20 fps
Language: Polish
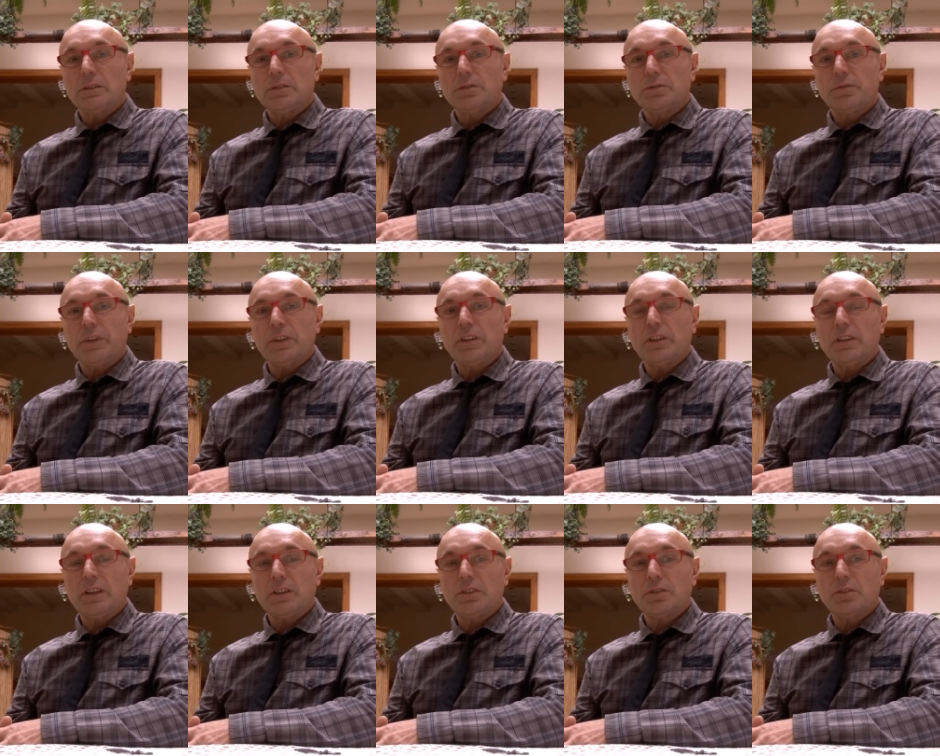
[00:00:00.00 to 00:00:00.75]
y, z
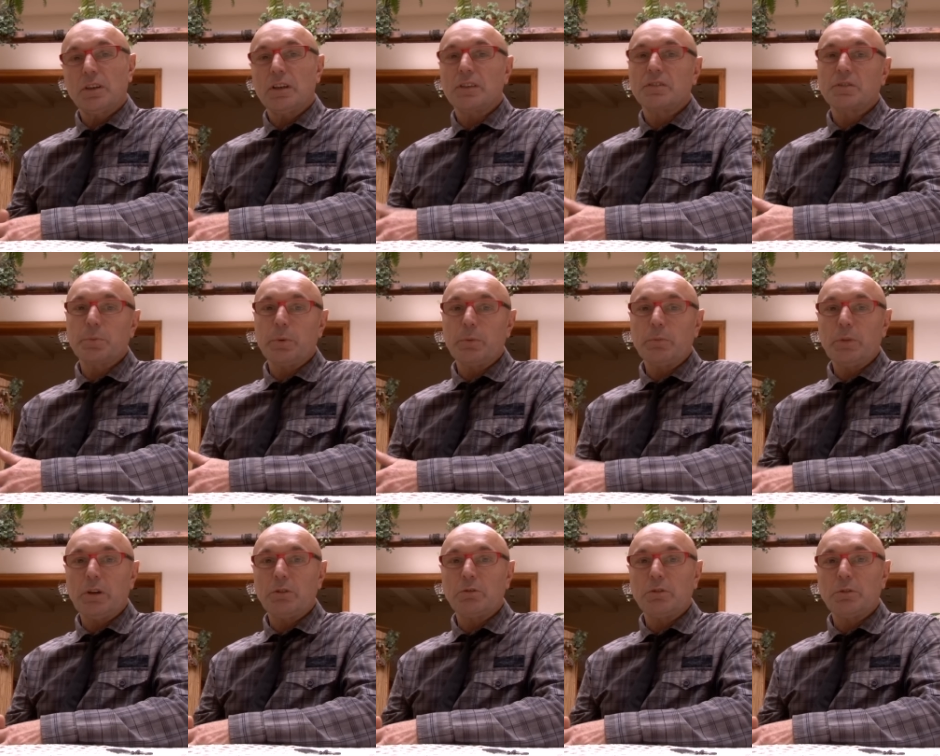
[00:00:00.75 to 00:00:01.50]
uwagi na to, jak
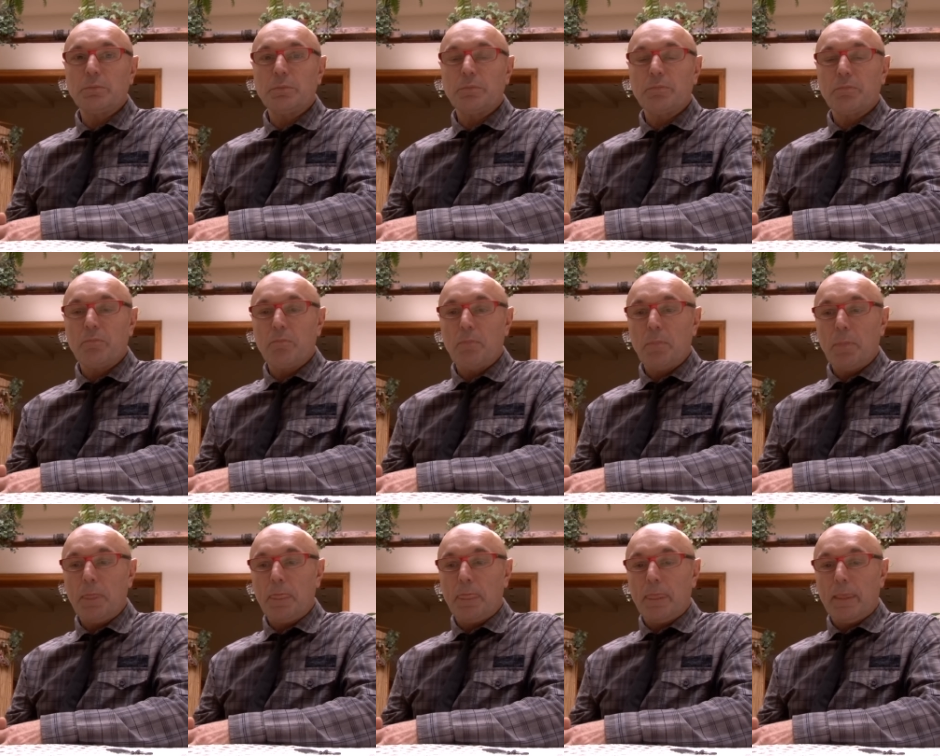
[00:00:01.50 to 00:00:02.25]
wspomniałem,
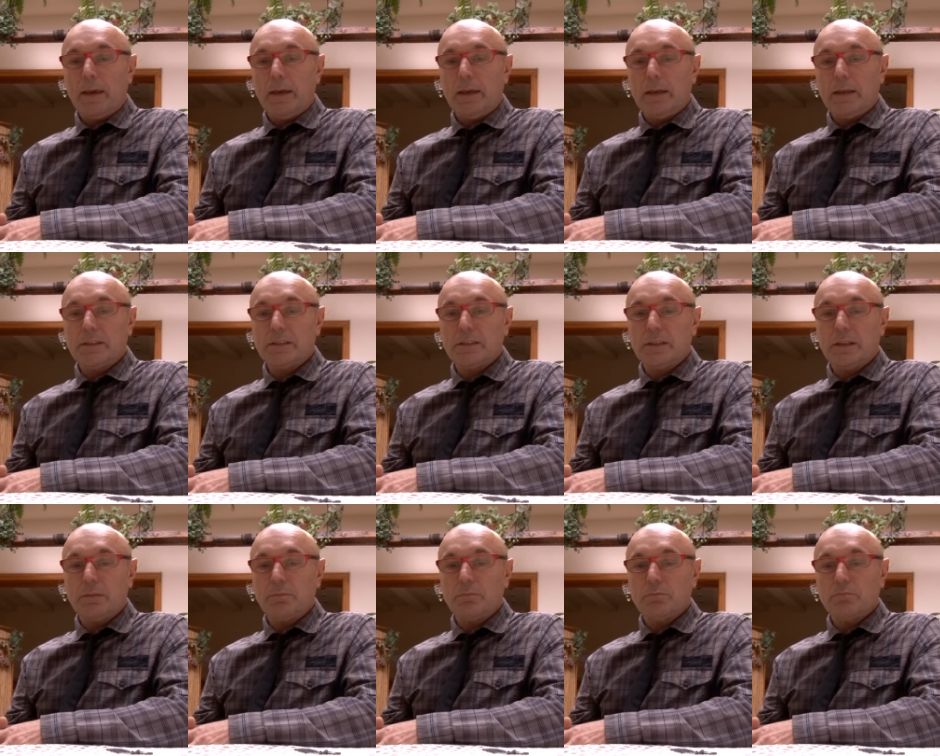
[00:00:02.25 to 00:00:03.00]

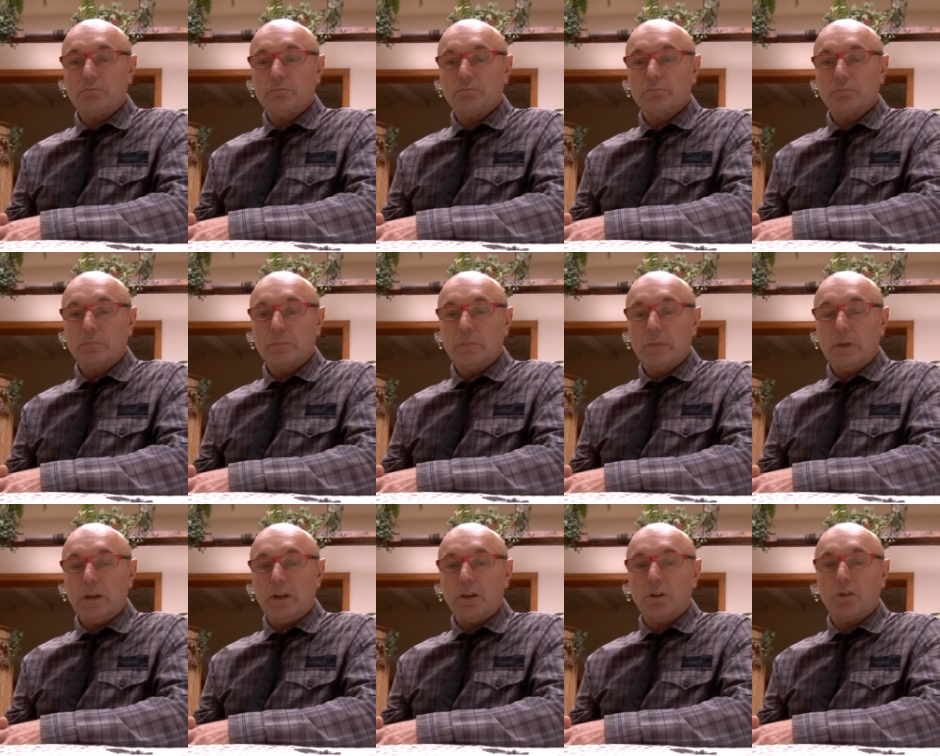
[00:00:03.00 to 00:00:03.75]
jestem
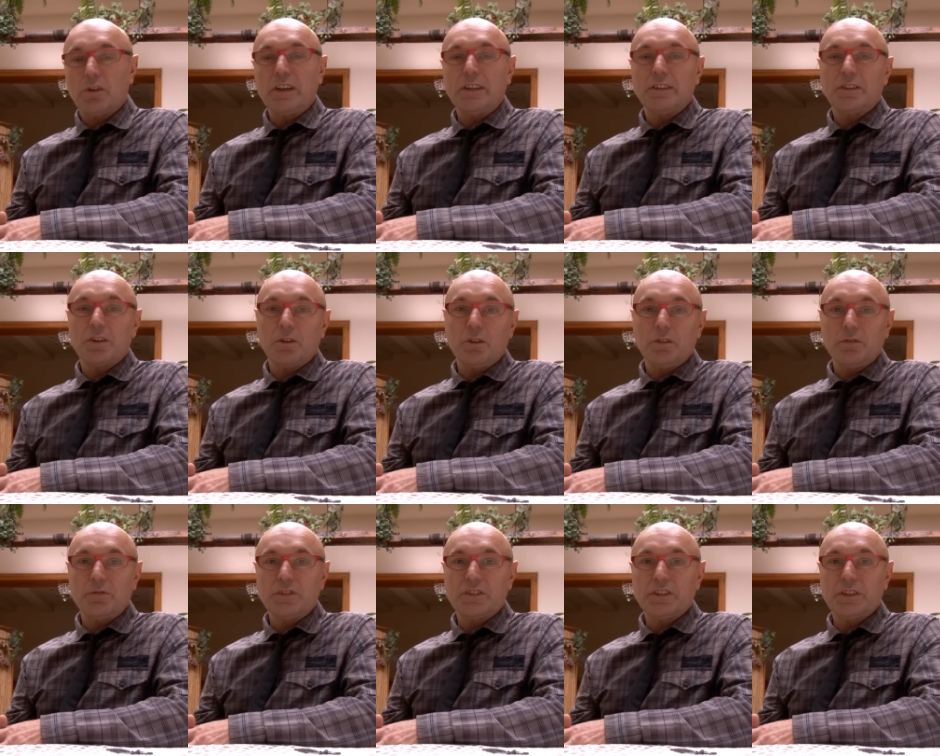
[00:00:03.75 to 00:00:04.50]

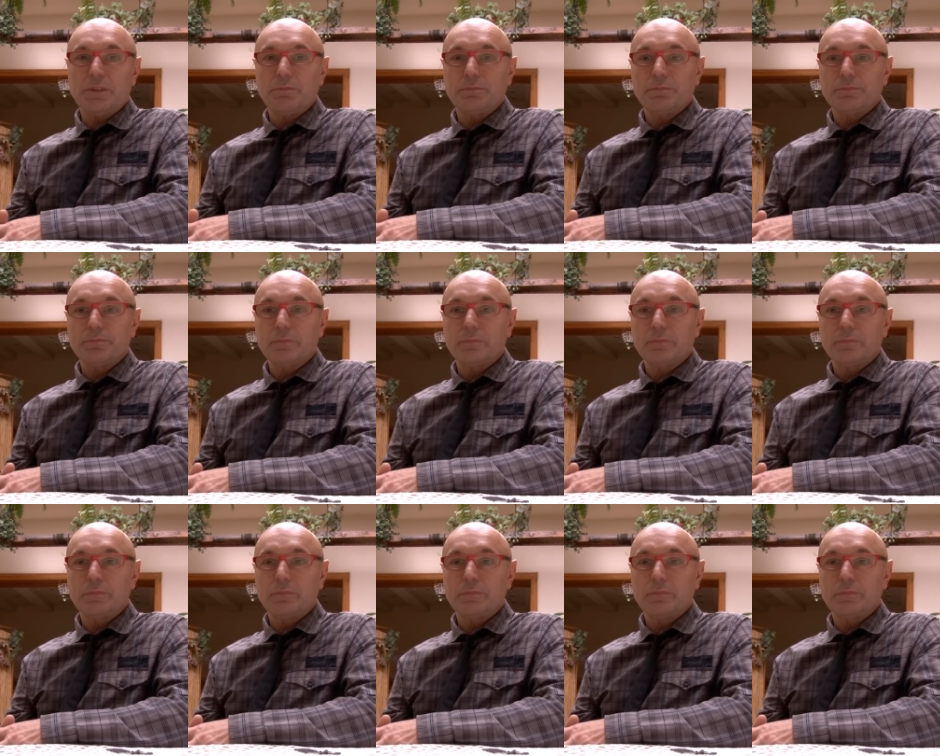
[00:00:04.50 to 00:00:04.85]
rock'n'rollowcem,